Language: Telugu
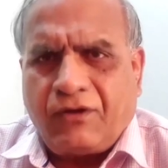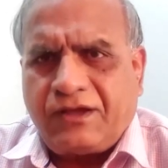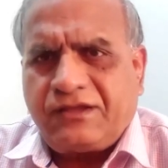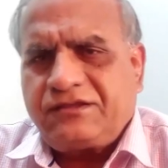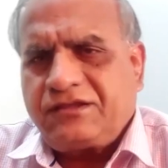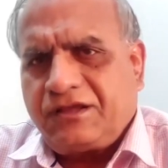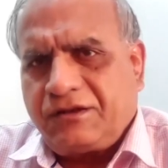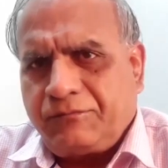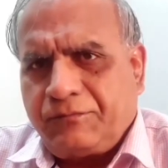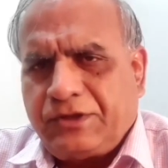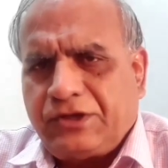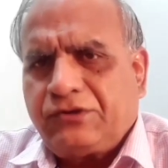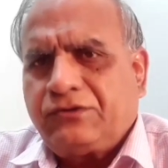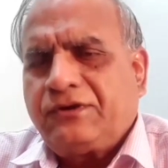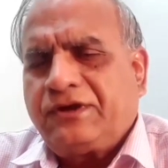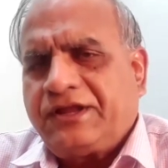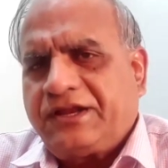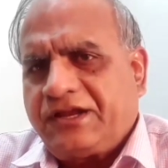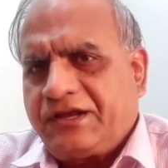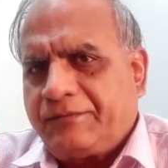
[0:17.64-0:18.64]
ఒక్కసారి మీరు
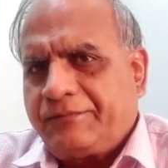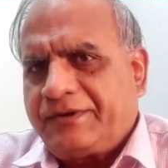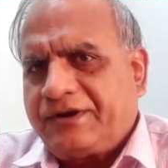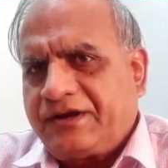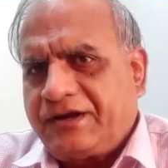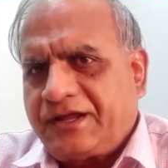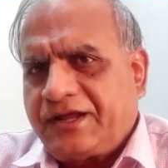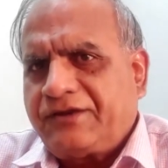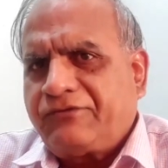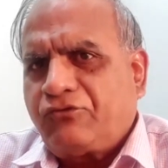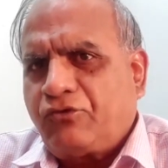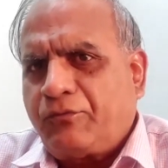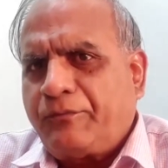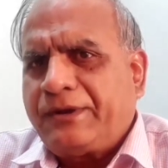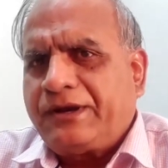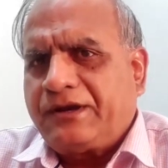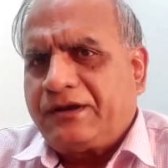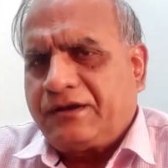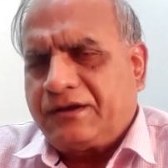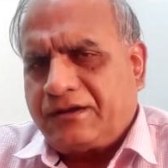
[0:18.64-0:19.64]
గరికపాటి అని
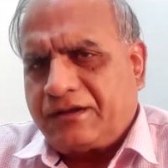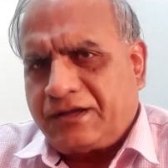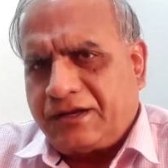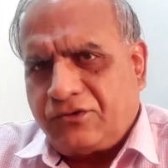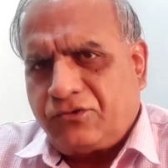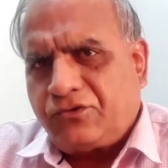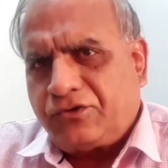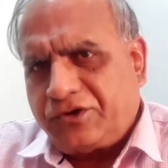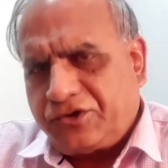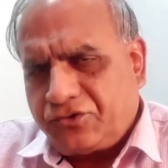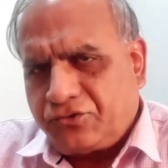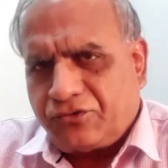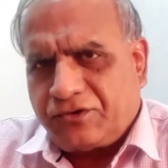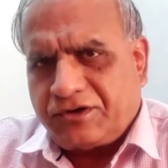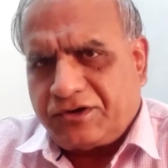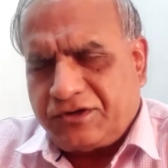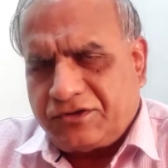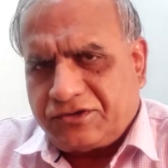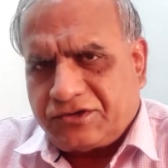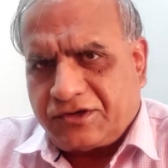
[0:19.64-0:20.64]
ఉమెన్ అని కొట్టి
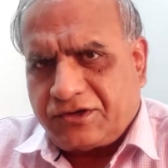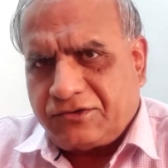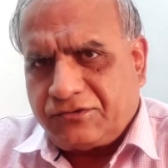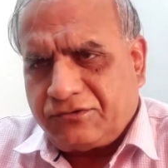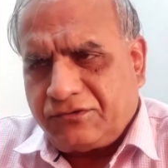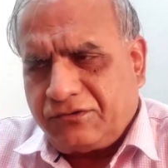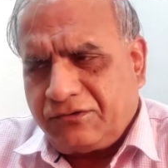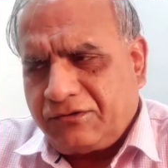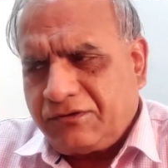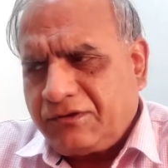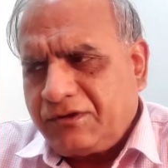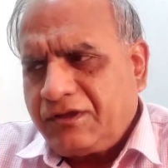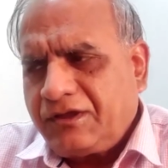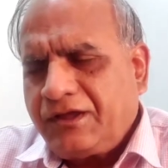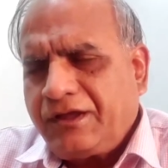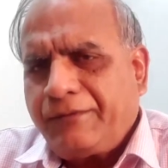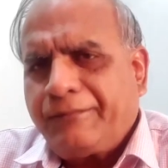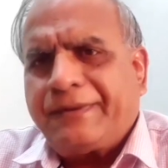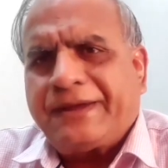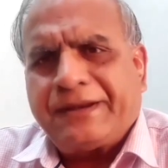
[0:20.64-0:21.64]
చూడండి చాలు
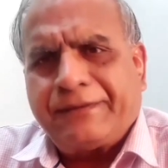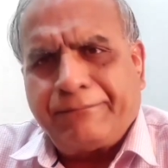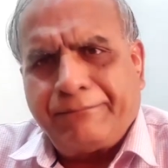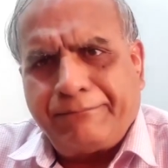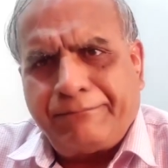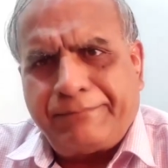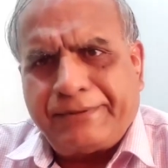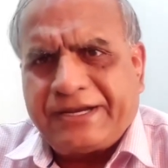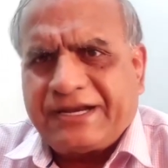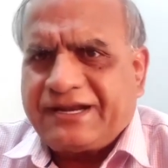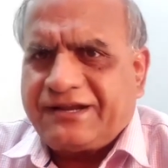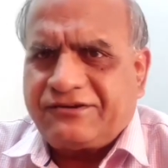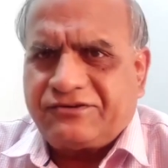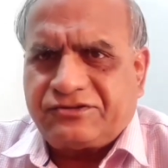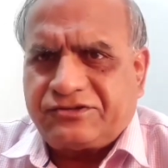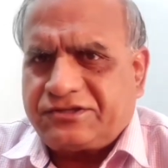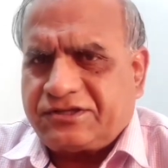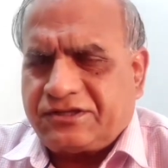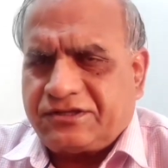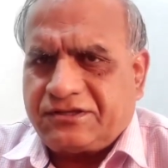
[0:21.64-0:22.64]
పరంపరగా
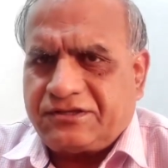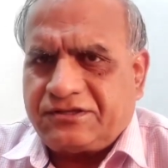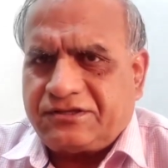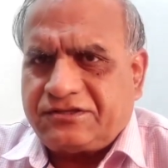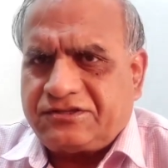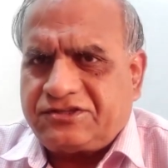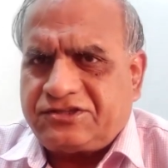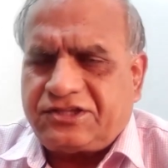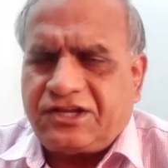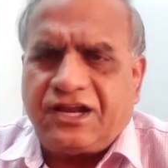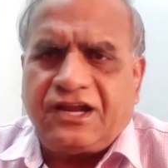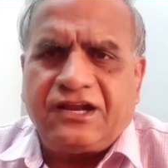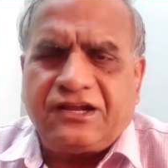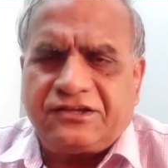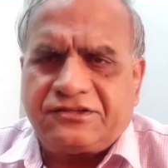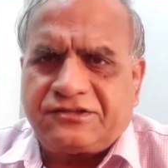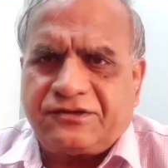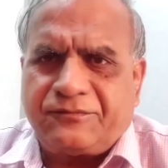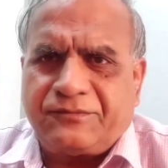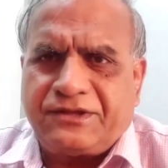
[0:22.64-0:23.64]
వస్తాయి
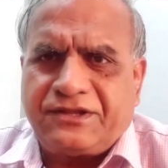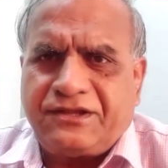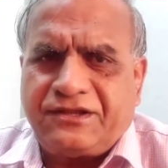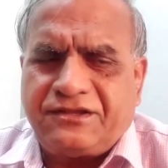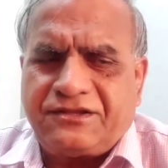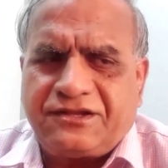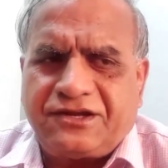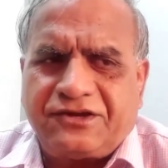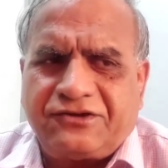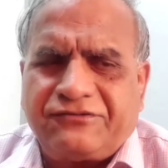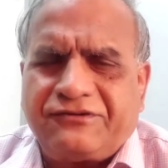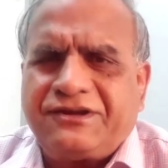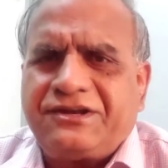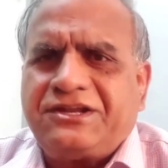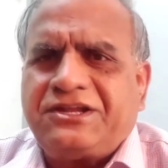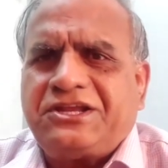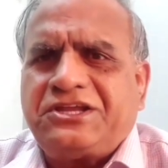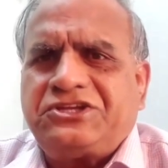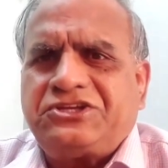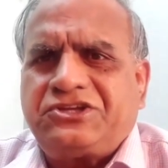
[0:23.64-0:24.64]
స్త్రీలకు
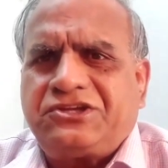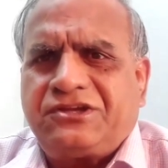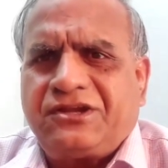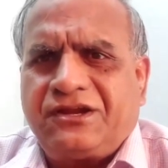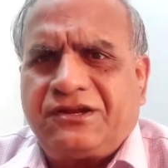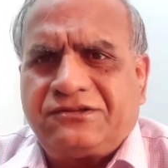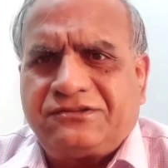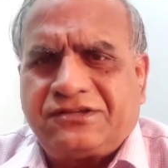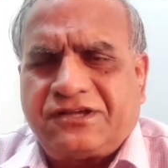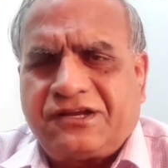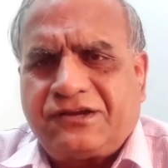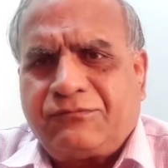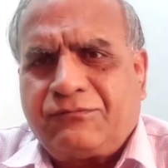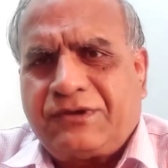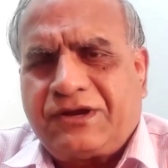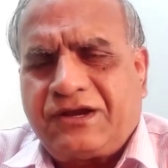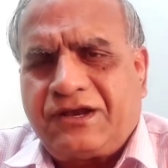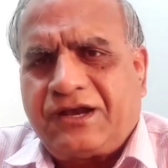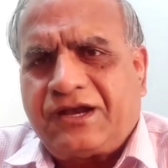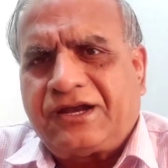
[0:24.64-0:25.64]
సంబంధించినటువంటి ఇష్టానుసారం
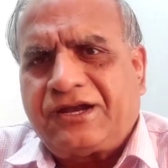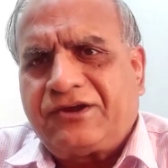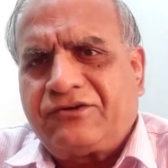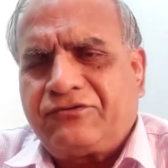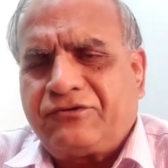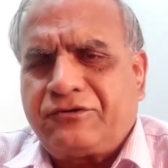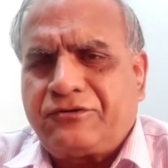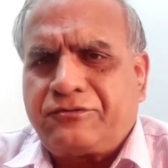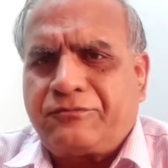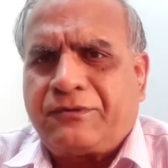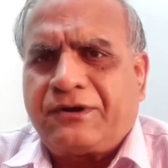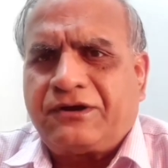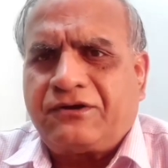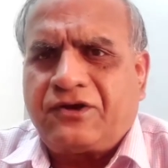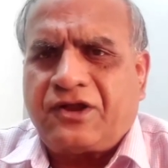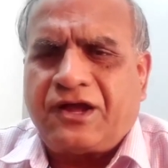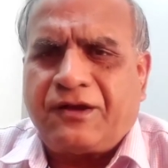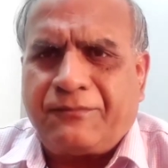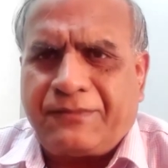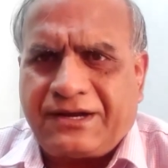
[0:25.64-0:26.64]
మాట్లాడినటువంటి
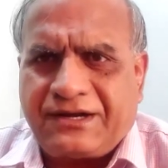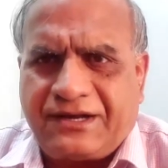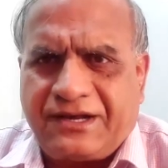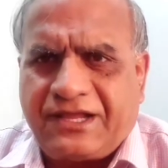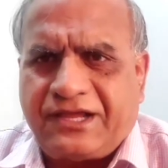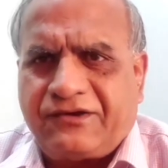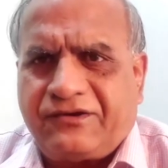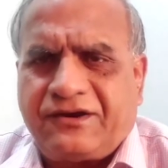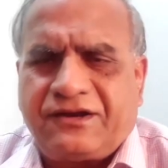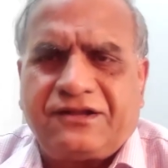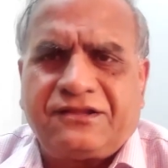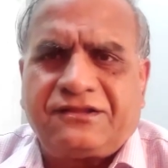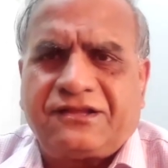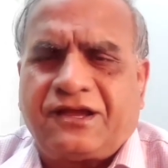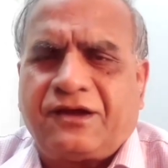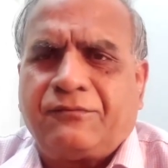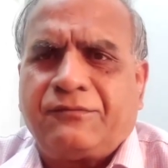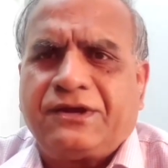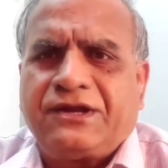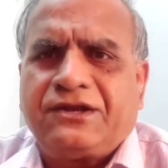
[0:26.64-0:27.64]
మాటలు ఆ మాటలే ఎవరైనా
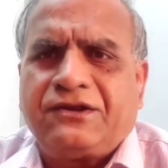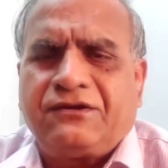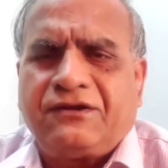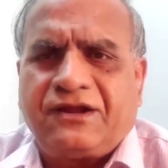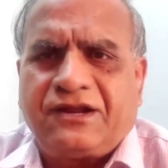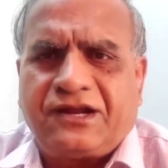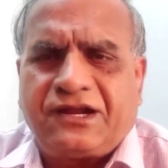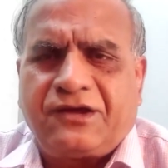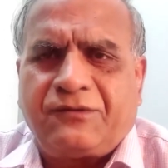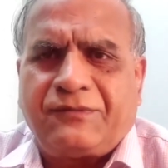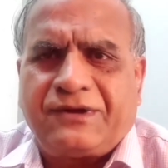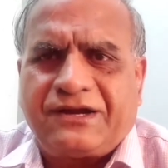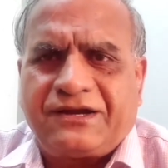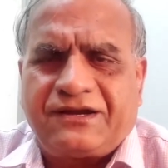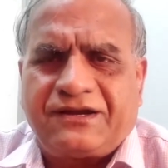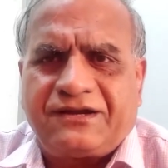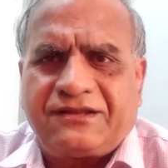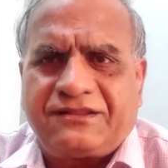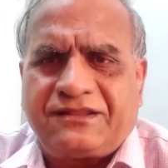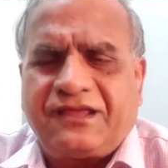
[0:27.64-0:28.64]
సామాన్యులు కనుక
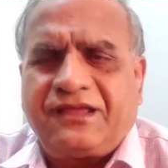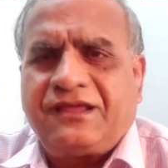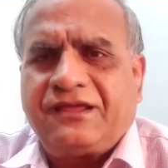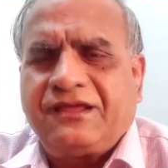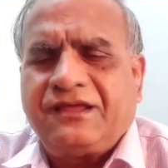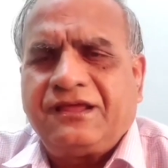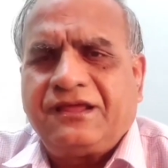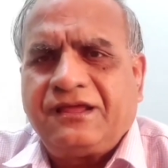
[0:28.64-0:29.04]
మాట్లాడితే